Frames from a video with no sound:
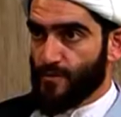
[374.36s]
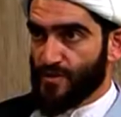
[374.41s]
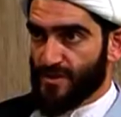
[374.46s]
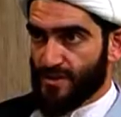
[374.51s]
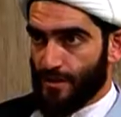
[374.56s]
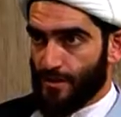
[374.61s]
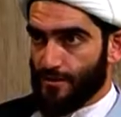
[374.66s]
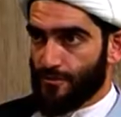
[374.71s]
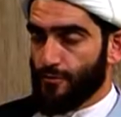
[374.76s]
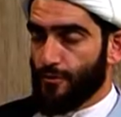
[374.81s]

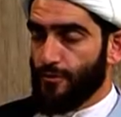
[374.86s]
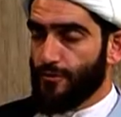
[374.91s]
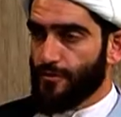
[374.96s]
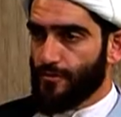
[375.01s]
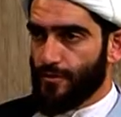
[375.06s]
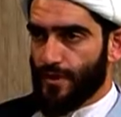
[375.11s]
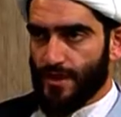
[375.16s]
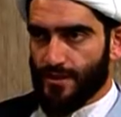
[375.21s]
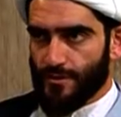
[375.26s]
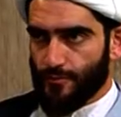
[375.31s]
Злословие
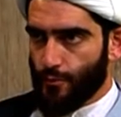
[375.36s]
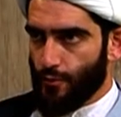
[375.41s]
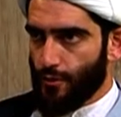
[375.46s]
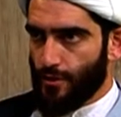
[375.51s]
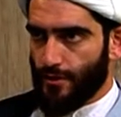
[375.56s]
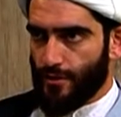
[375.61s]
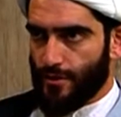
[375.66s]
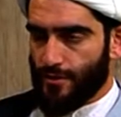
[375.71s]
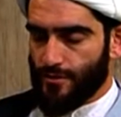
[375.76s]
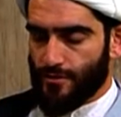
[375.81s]
является
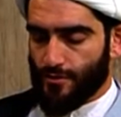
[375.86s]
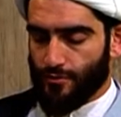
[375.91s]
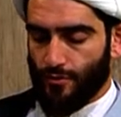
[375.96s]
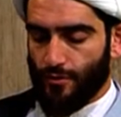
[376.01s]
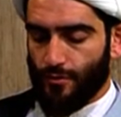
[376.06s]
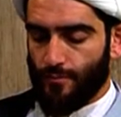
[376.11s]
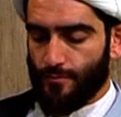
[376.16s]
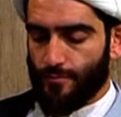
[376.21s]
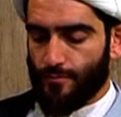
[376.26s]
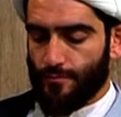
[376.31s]
более
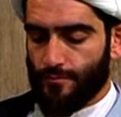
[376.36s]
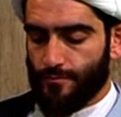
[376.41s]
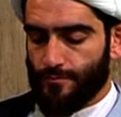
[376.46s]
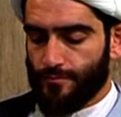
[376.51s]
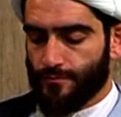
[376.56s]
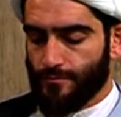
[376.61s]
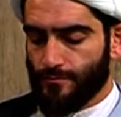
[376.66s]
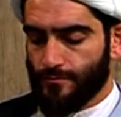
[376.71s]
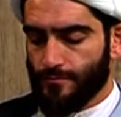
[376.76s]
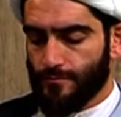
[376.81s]
тяжелым
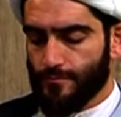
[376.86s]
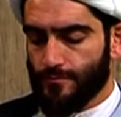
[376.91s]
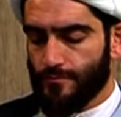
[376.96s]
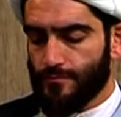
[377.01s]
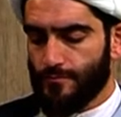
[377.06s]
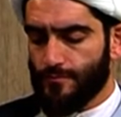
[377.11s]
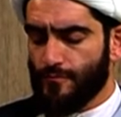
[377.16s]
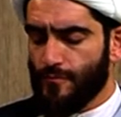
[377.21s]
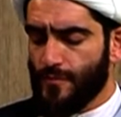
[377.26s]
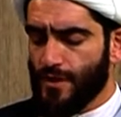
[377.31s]

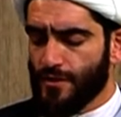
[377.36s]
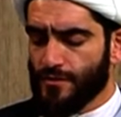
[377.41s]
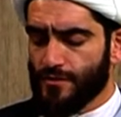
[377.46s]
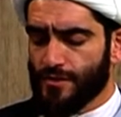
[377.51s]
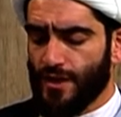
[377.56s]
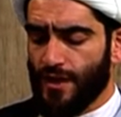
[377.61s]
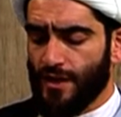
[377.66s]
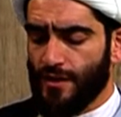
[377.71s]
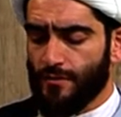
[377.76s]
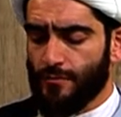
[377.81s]

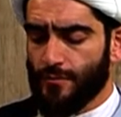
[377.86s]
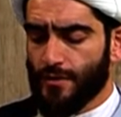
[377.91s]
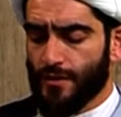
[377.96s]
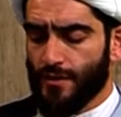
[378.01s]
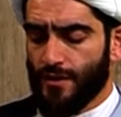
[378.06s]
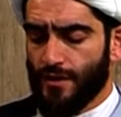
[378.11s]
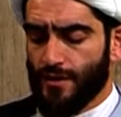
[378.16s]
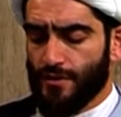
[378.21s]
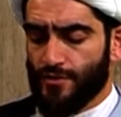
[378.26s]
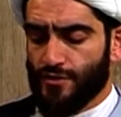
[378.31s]
деянием,
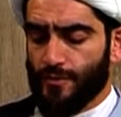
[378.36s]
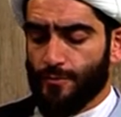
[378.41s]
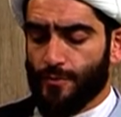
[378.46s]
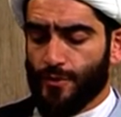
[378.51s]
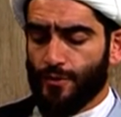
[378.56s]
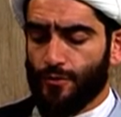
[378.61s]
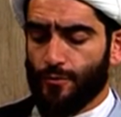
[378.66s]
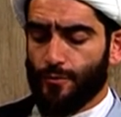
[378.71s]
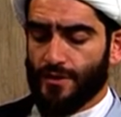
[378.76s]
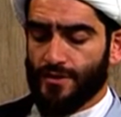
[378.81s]
чем
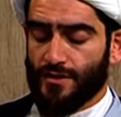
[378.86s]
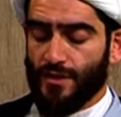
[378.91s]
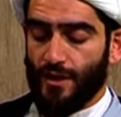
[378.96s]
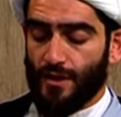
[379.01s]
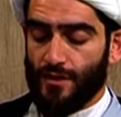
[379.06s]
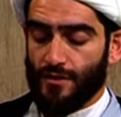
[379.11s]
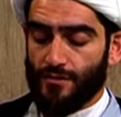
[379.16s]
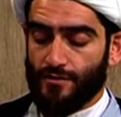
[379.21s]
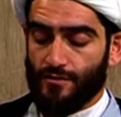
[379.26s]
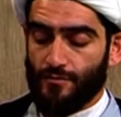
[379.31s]

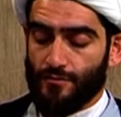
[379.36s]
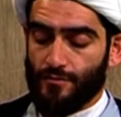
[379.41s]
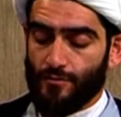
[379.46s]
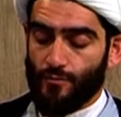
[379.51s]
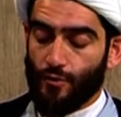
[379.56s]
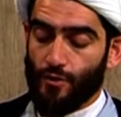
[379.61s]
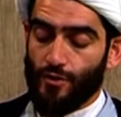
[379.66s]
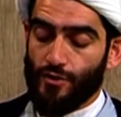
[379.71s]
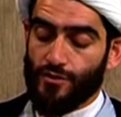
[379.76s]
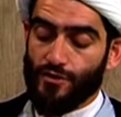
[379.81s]
прелюбодеяние,
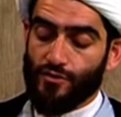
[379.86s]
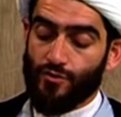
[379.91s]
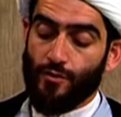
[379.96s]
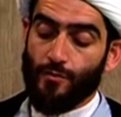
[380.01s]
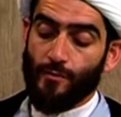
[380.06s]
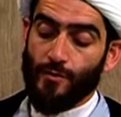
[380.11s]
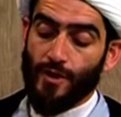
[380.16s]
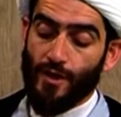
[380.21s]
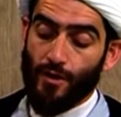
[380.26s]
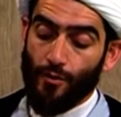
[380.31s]
более
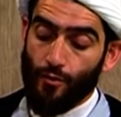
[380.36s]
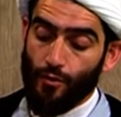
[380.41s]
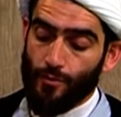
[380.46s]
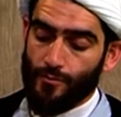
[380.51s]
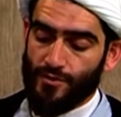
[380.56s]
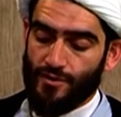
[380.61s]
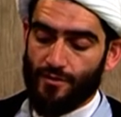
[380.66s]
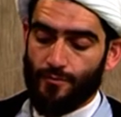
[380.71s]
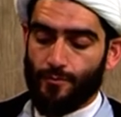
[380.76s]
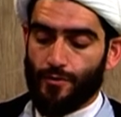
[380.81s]
тяжелым
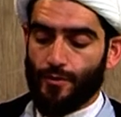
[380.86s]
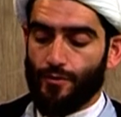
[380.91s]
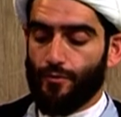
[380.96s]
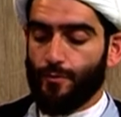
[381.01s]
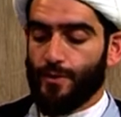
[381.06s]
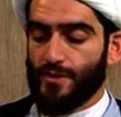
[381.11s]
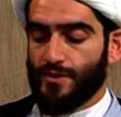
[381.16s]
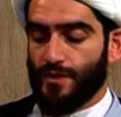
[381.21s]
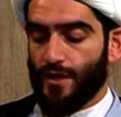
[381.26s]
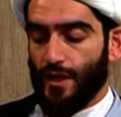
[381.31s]
грехом, чем
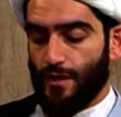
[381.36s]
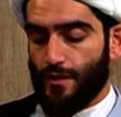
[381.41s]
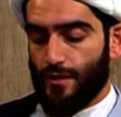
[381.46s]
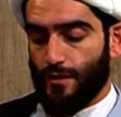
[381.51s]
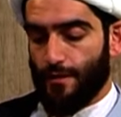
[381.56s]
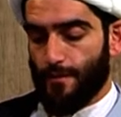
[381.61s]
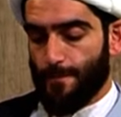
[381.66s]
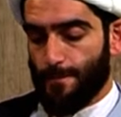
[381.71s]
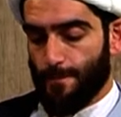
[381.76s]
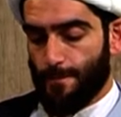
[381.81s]

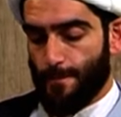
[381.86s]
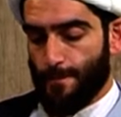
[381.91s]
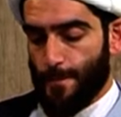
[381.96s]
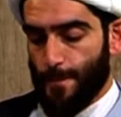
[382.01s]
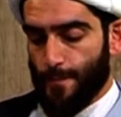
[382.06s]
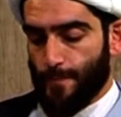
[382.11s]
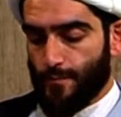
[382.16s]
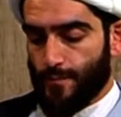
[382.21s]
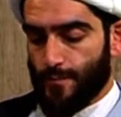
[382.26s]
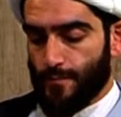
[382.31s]
прелюбодеяние.
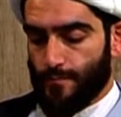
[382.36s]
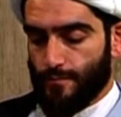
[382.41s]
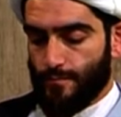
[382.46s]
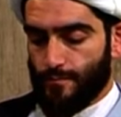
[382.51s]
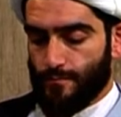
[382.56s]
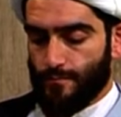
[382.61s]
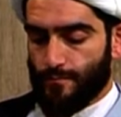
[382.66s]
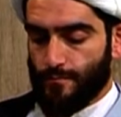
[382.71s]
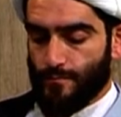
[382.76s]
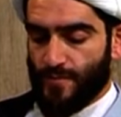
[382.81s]

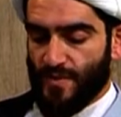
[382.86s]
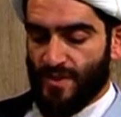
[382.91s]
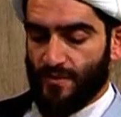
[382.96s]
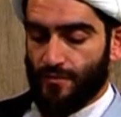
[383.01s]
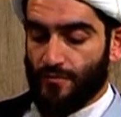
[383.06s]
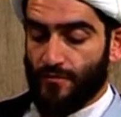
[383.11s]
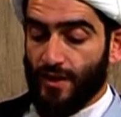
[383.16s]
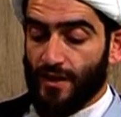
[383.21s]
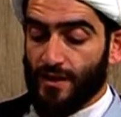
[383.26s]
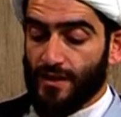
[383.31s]

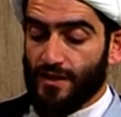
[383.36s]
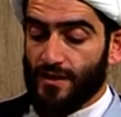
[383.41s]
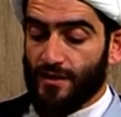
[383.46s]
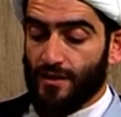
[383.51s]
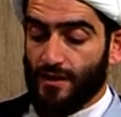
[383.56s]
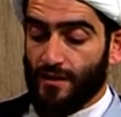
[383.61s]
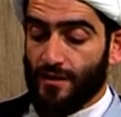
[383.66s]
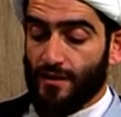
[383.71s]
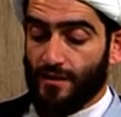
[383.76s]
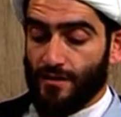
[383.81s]

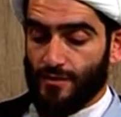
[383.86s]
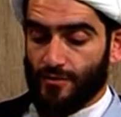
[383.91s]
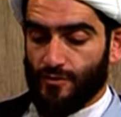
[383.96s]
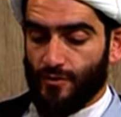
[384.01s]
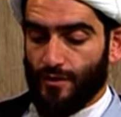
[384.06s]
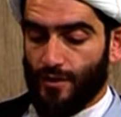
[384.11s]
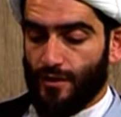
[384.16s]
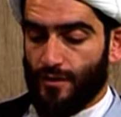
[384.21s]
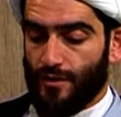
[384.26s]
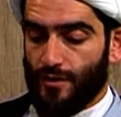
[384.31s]
Факиля я
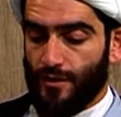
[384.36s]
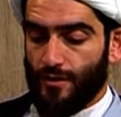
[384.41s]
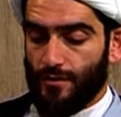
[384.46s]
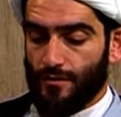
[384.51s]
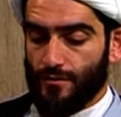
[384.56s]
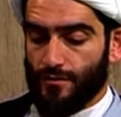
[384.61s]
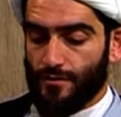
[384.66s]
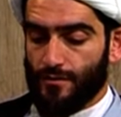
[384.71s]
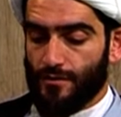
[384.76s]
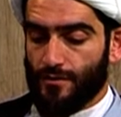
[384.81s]
Расулаллах,
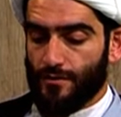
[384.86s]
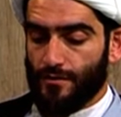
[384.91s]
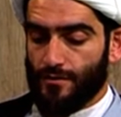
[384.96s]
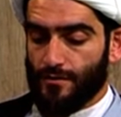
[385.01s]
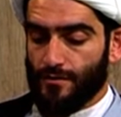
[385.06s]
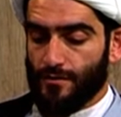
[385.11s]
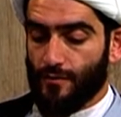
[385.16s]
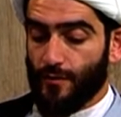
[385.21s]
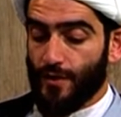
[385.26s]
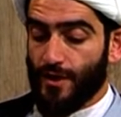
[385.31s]

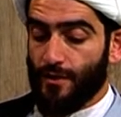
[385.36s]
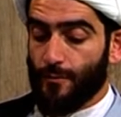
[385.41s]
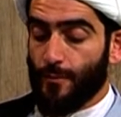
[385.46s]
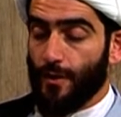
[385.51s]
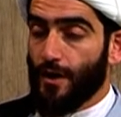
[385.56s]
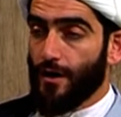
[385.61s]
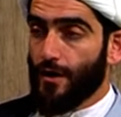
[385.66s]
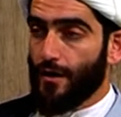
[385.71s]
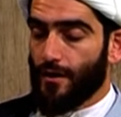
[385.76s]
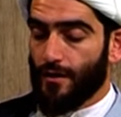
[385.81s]

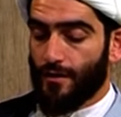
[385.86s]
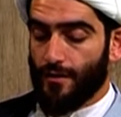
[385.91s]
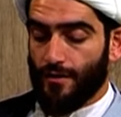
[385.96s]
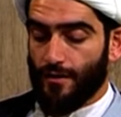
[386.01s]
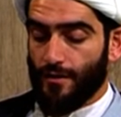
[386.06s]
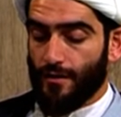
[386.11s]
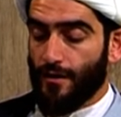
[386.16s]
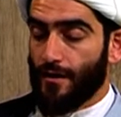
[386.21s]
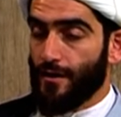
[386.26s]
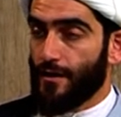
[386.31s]
валима
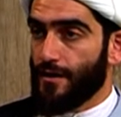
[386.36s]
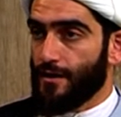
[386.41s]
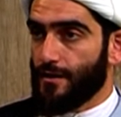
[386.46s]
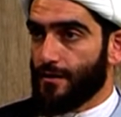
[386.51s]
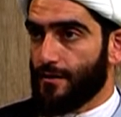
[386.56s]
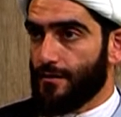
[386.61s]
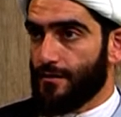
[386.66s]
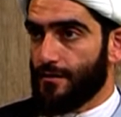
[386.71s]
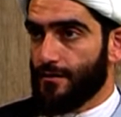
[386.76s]
далик